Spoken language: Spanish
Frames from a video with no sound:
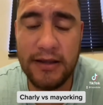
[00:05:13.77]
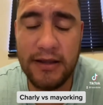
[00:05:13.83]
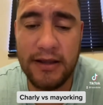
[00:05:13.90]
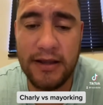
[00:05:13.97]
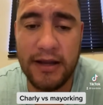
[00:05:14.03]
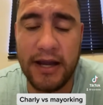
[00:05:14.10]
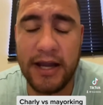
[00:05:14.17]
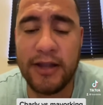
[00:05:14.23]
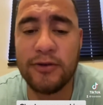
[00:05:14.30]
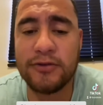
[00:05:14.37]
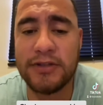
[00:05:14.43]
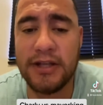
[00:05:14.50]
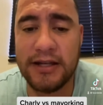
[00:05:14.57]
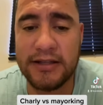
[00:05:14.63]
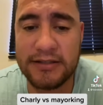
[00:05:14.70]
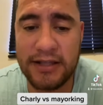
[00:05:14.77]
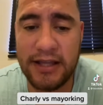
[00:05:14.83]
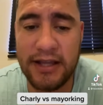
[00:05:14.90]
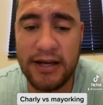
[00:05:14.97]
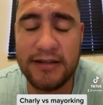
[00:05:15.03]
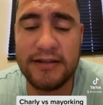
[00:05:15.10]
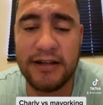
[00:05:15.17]
a ellos se les
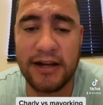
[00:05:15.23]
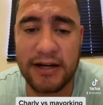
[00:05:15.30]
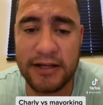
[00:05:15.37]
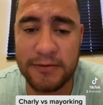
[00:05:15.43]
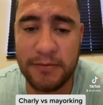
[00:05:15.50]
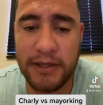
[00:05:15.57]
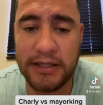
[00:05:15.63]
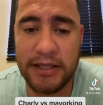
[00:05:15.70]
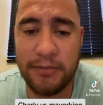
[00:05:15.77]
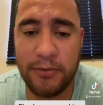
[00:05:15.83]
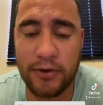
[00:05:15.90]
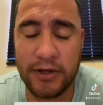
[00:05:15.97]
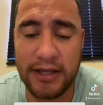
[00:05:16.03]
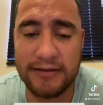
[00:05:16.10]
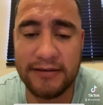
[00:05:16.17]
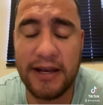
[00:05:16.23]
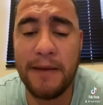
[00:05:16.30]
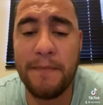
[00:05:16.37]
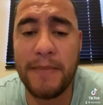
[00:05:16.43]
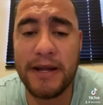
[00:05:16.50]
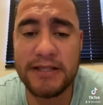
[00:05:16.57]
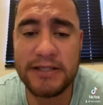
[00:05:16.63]
quiere y se les respeta porque es la
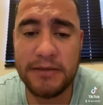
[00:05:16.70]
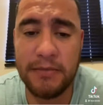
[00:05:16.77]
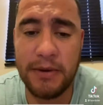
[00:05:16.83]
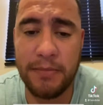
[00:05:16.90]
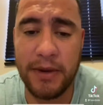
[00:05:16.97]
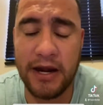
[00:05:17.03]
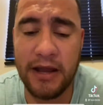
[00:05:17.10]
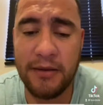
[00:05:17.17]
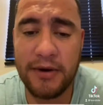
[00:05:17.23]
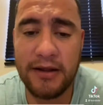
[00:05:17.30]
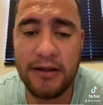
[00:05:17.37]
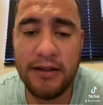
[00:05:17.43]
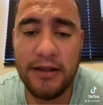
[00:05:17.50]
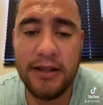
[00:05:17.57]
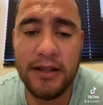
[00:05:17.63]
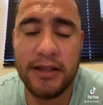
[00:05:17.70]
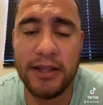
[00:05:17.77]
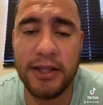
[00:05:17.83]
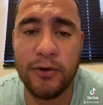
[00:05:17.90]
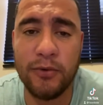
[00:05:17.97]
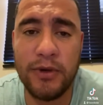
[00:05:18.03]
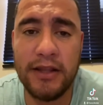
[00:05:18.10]
máxima palabra de
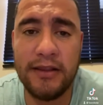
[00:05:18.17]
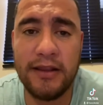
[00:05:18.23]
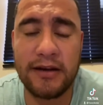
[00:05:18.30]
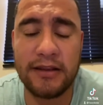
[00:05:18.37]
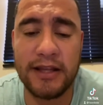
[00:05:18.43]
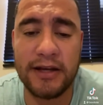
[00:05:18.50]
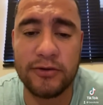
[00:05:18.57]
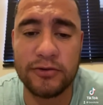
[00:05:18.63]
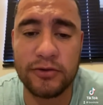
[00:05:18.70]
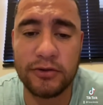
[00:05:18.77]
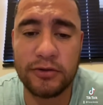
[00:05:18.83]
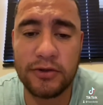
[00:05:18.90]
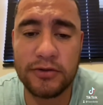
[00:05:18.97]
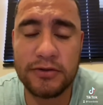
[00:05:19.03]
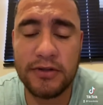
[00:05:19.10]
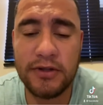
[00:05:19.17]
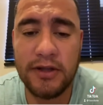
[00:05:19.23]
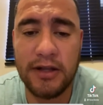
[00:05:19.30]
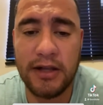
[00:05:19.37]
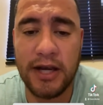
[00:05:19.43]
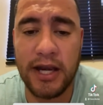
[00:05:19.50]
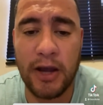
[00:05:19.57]
un líder de nosotros,
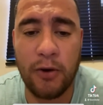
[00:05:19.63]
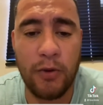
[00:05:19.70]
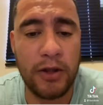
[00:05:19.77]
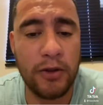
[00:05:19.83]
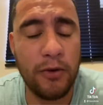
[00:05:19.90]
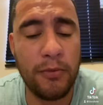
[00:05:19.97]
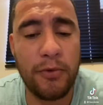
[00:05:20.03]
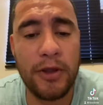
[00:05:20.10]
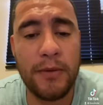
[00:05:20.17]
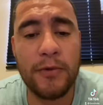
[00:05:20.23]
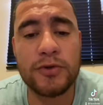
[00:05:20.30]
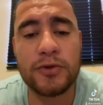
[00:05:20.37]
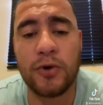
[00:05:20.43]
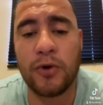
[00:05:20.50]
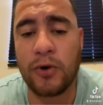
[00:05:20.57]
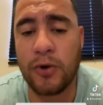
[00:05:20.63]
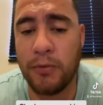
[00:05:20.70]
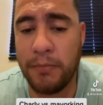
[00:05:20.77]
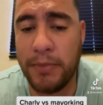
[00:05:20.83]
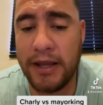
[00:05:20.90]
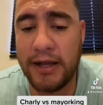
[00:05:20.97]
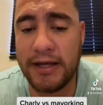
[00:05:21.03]
la cual no podemos
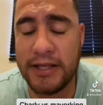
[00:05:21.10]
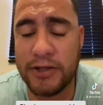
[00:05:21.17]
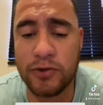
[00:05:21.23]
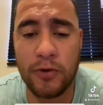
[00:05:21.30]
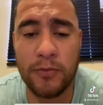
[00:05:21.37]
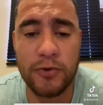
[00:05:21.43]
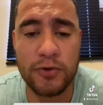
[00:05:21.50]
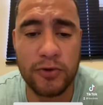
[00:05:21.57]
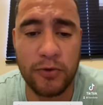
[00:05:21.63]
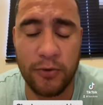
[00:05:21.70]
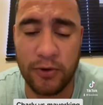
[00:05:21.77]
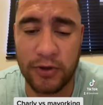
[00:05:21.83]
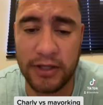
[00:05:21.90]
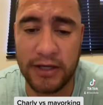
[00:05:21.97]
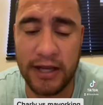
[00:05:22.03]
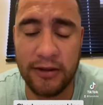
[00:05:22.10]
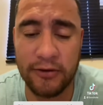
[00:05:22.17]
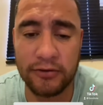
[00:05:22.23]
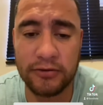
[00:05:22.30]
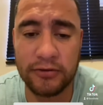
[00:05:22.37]
corromper y somos subordinados.